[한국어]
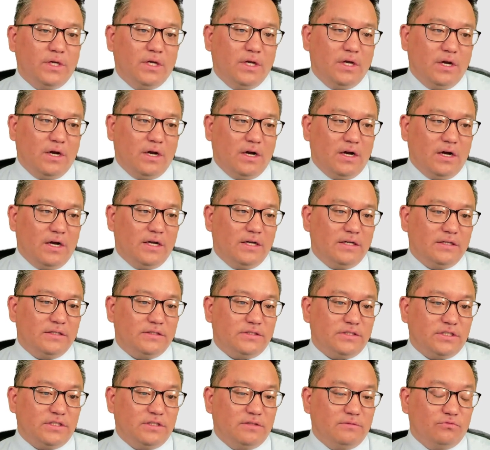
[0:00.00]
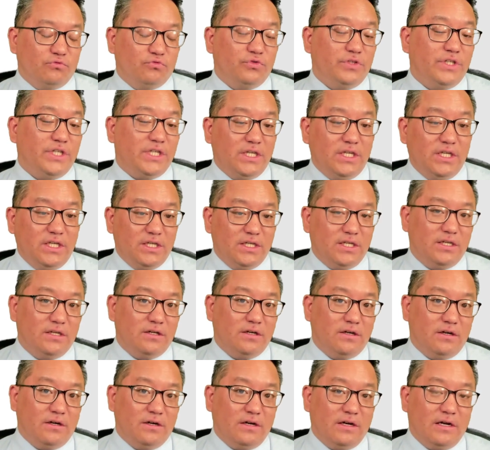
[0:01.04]
아, 지금 우리
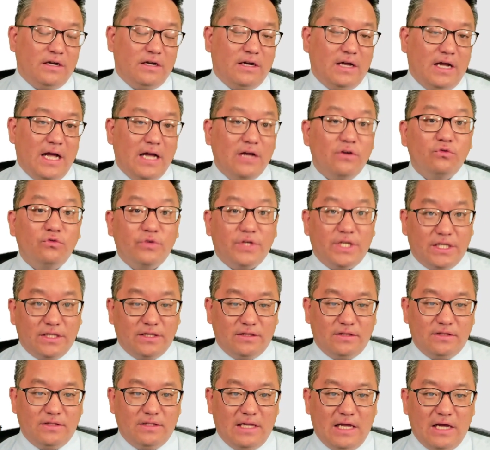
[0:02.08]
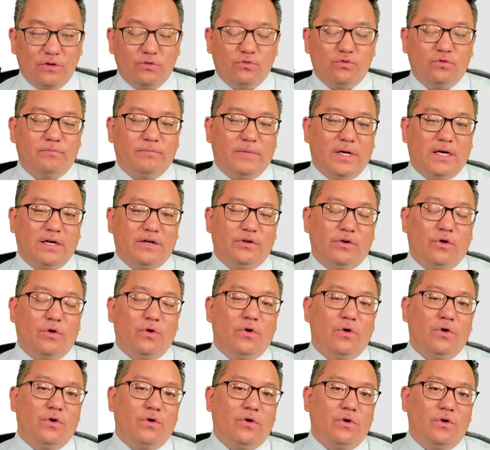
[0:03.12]
아, 한국인 한국말
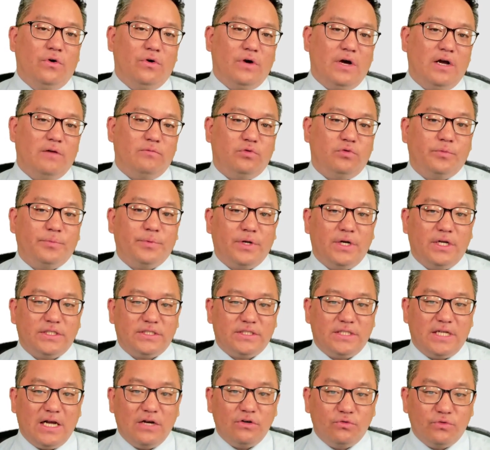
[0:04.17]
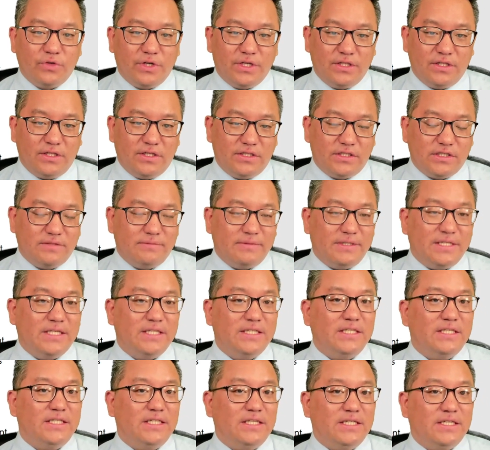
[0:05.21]
영어가 불편하신 한국인들이 지금
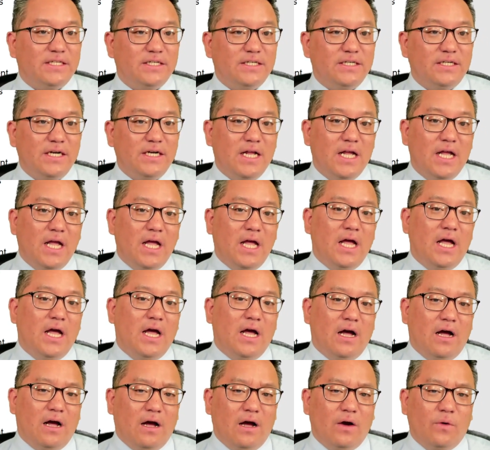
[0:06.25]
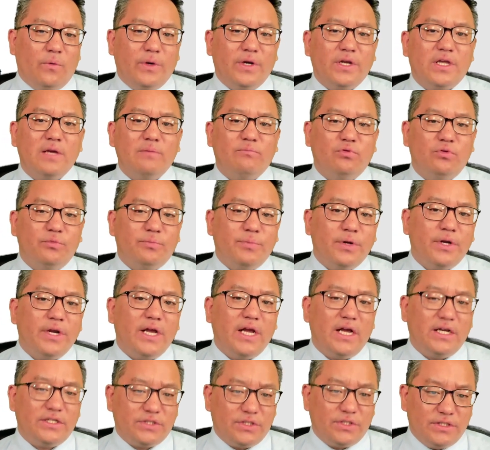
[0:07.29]
EDD를 아, 왜 이렇게 불편해
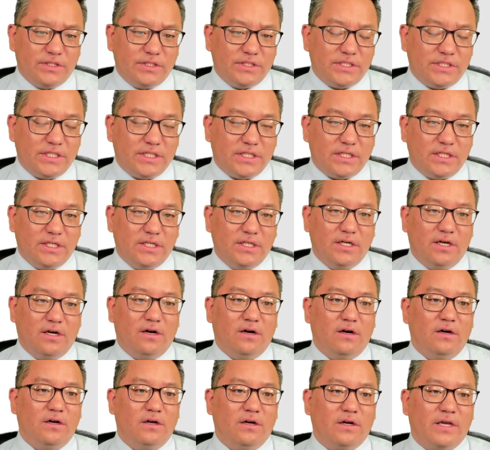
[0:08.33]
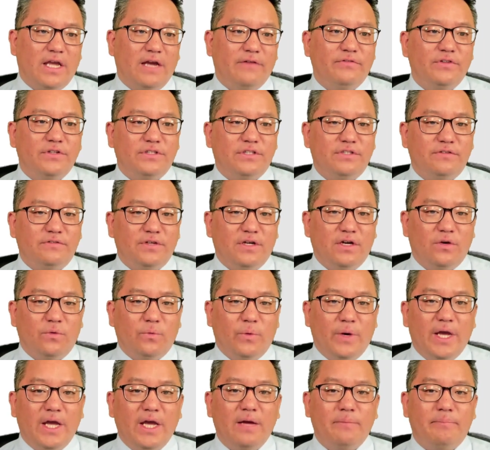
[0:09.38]
하셨는지 어, 캐플러 TV가
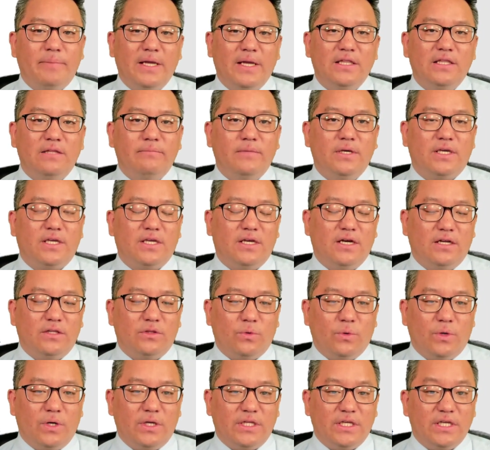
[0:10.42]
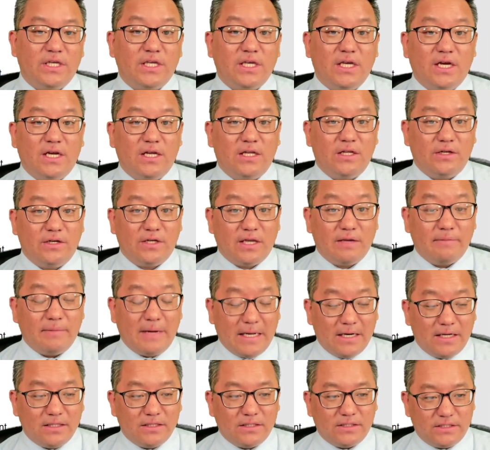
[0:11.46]
왜 팬데믹 기간 동안 인기가 이렇게
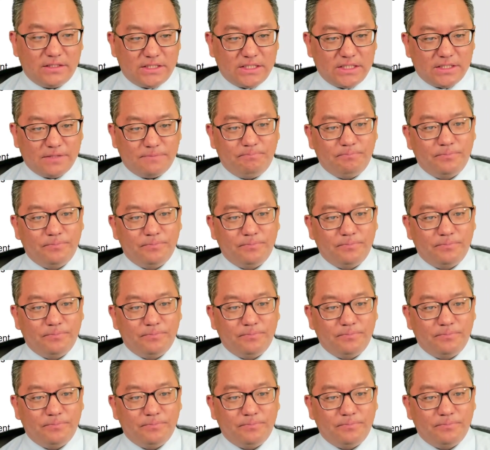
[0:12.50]
많았는지